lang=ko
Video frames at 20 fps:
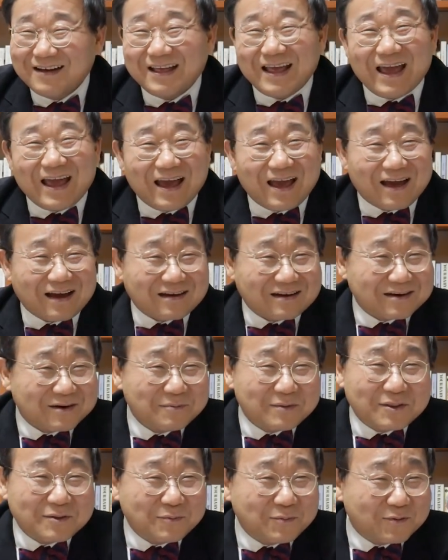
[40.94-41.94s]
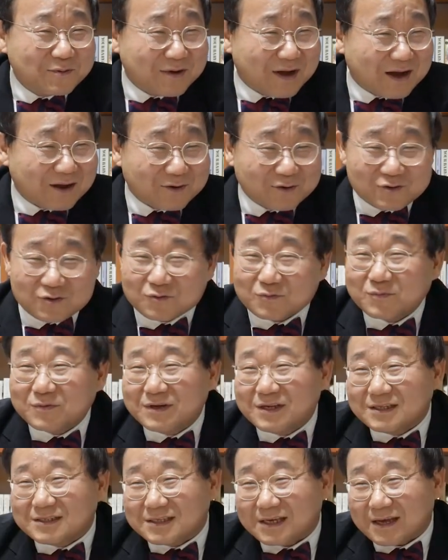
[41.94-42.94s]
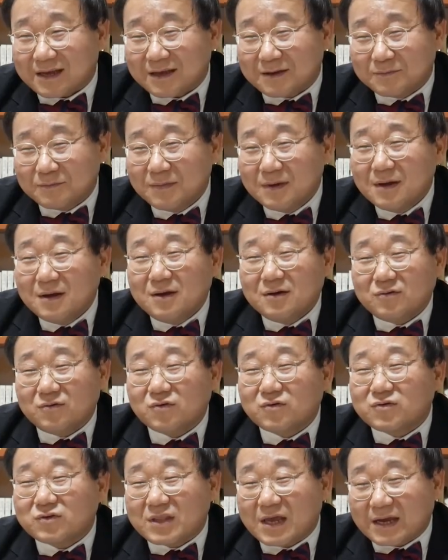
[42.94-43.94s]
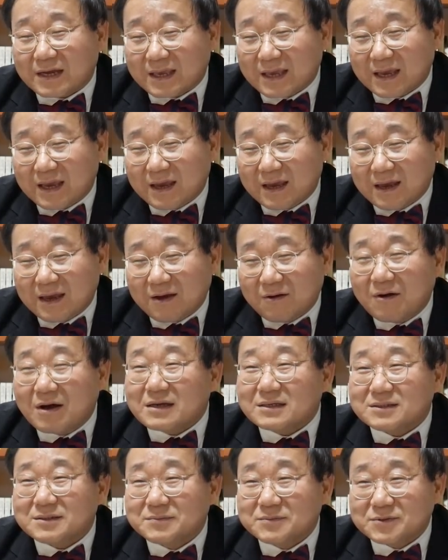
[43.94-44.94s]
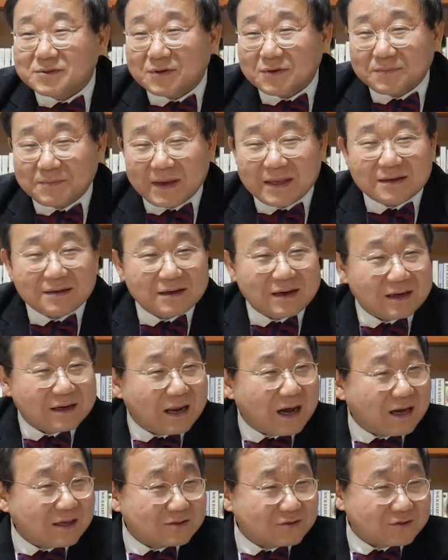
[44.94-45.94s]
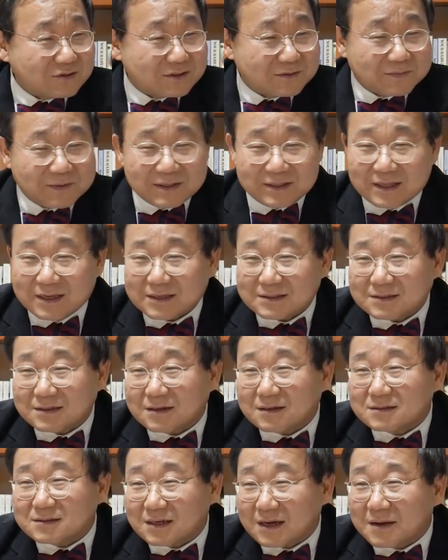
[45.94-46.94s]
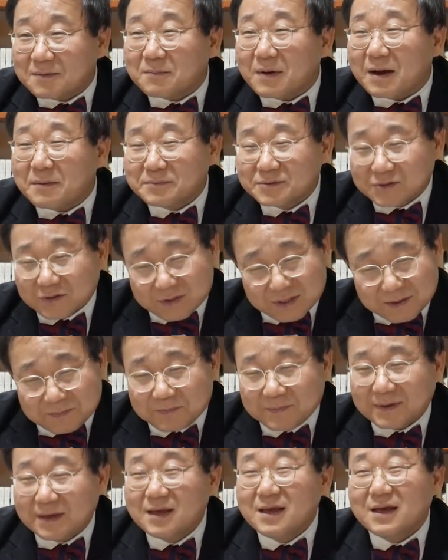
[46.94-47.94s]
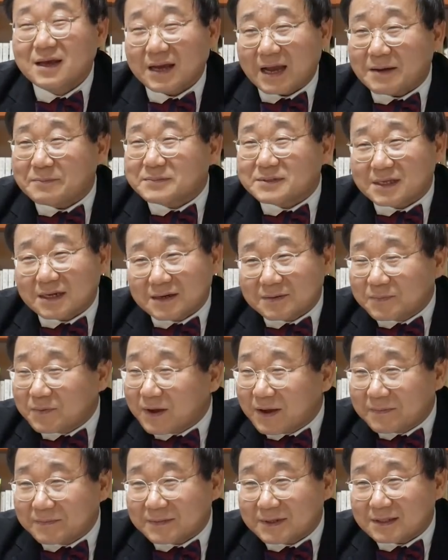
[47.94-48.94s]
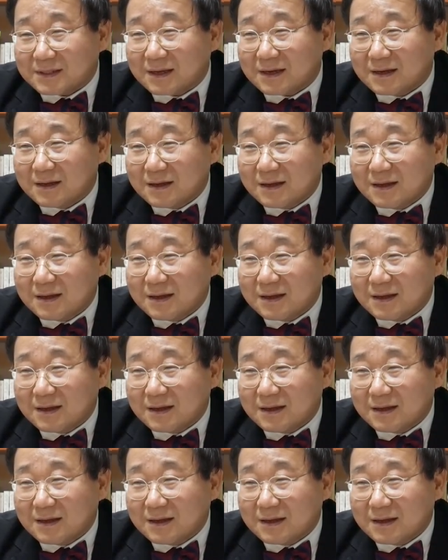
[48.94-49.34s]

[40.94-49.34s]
예, 그럼에도 불구하고 두 분이 참 꿋꿋하게 황심소 패널에 나와주심에 대해서 제가 마음속 깊이 감사를 표합니다.